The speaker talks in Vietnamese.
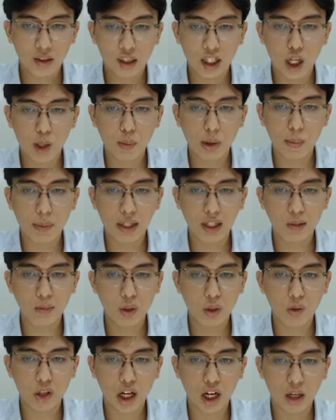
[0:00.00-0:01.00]
Nếu mà
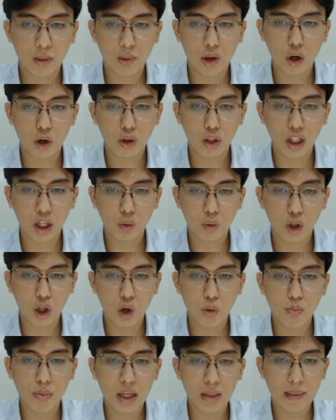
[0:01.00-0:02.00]
MWG mà nó kiểu nó
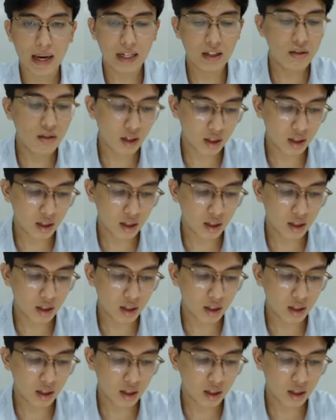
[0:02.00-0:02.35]
không bị bán